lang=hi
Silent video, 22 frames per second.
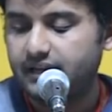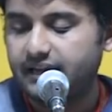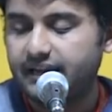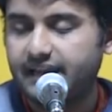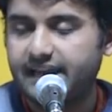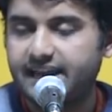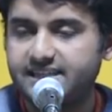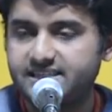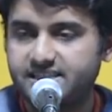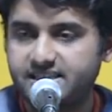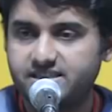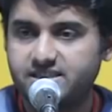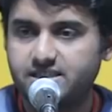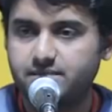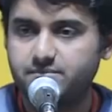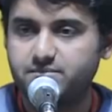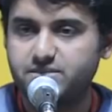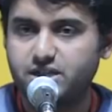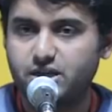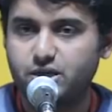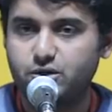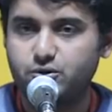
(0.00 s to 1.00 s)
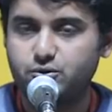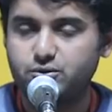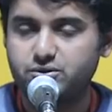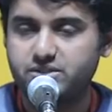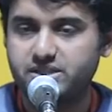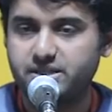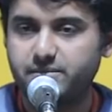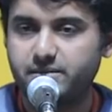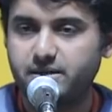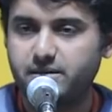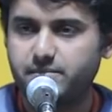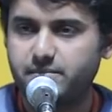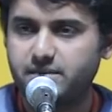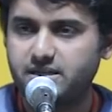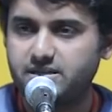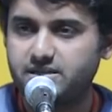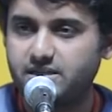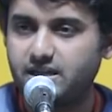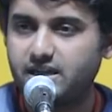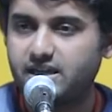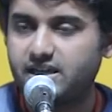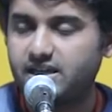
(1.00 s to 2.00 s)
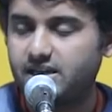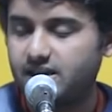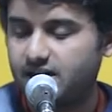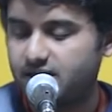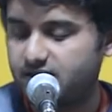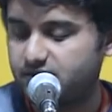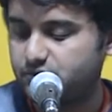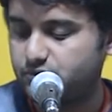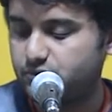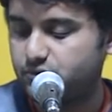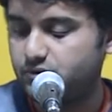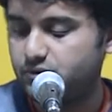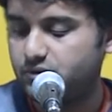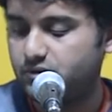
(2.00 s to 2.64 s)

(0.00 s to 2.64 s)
कैसे समझाऊं उसे मैं अपने दिल की आरजू